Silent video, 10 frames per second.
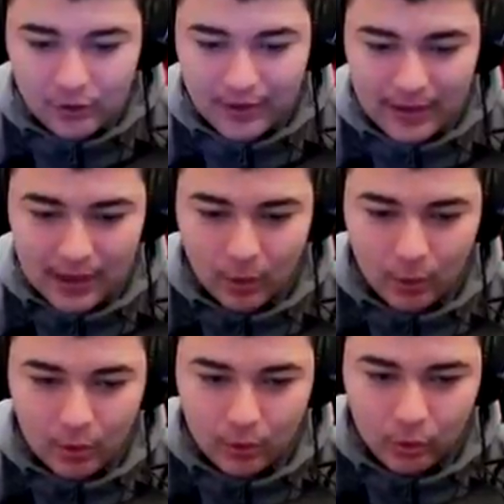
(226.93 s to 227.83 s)
Je vais essayer d'aller
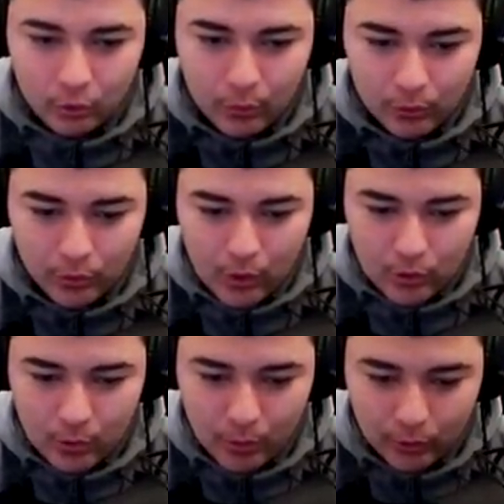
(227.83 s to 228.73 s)
le de course de,
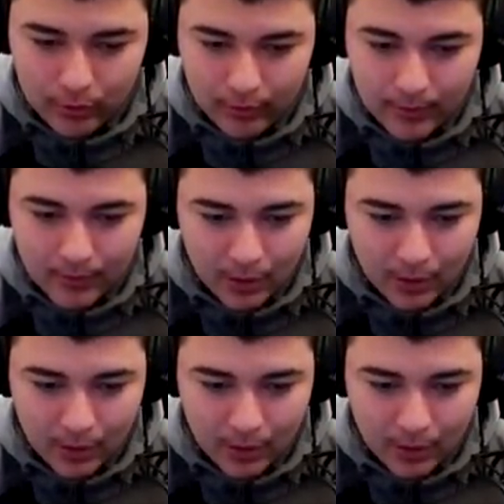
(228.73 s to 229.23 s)
le poursuivre.